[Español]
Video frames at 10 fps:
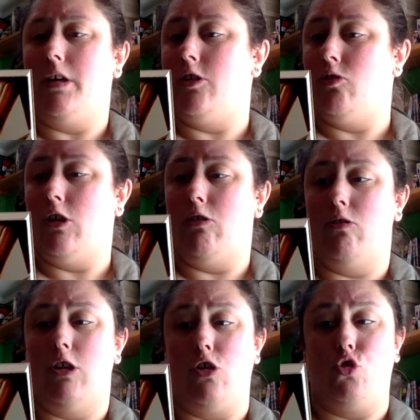creo que
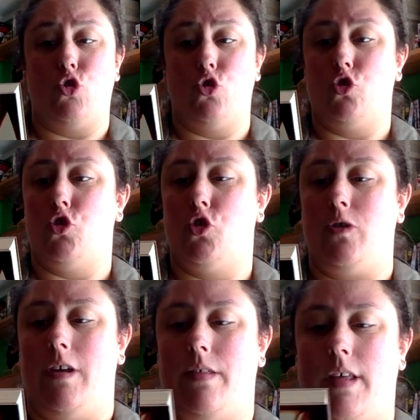ronda los 8
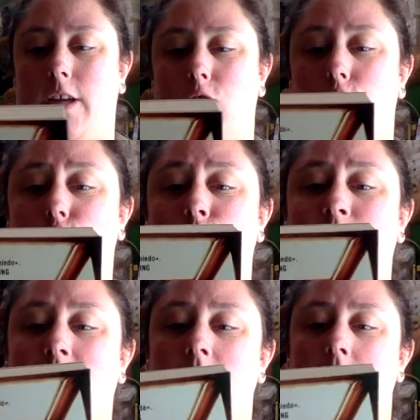10 años.
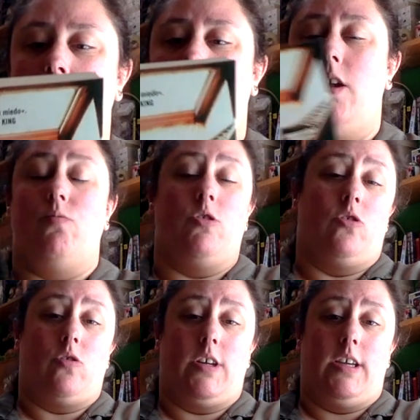Y
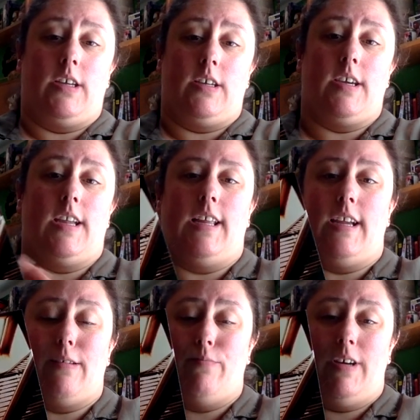bueno, creen que la
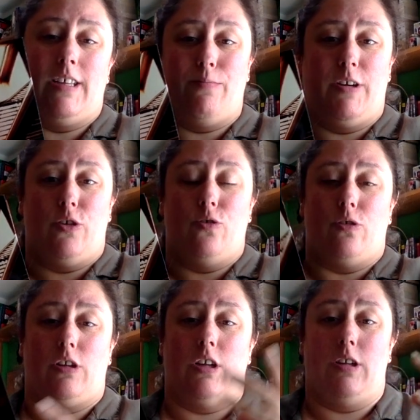hermana mayor
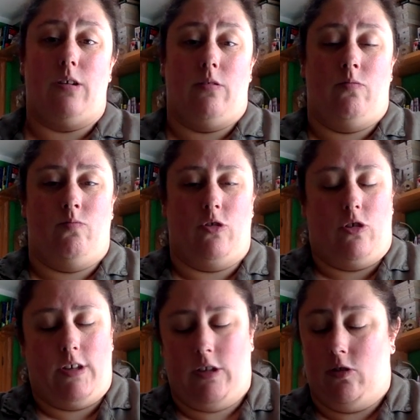tiene, bueno,
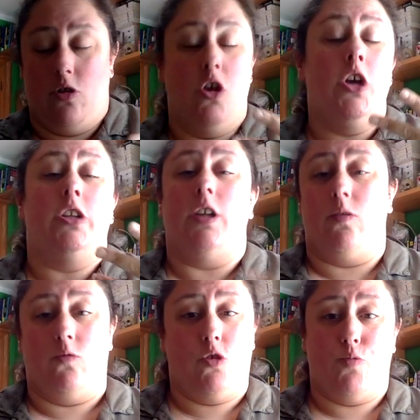creen no, tiene
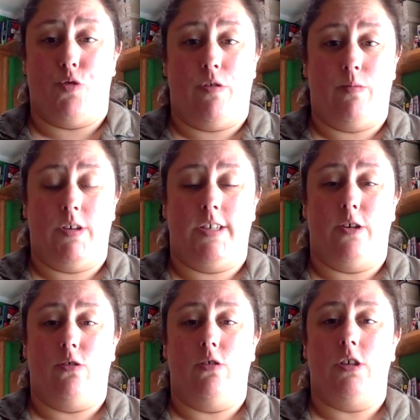unos problemas
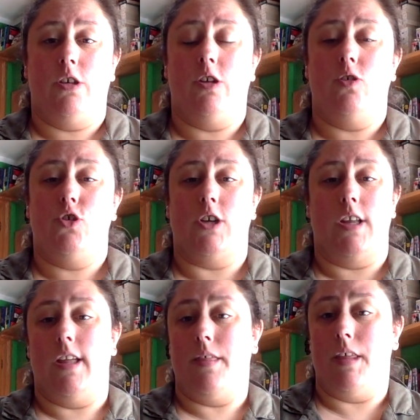psicológicos que
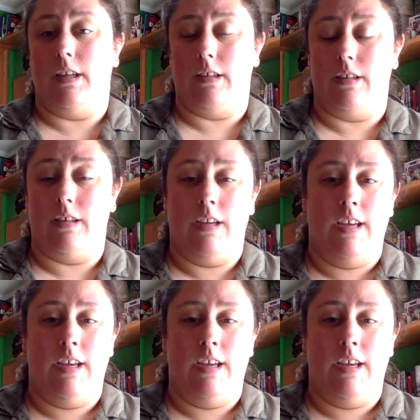le hacen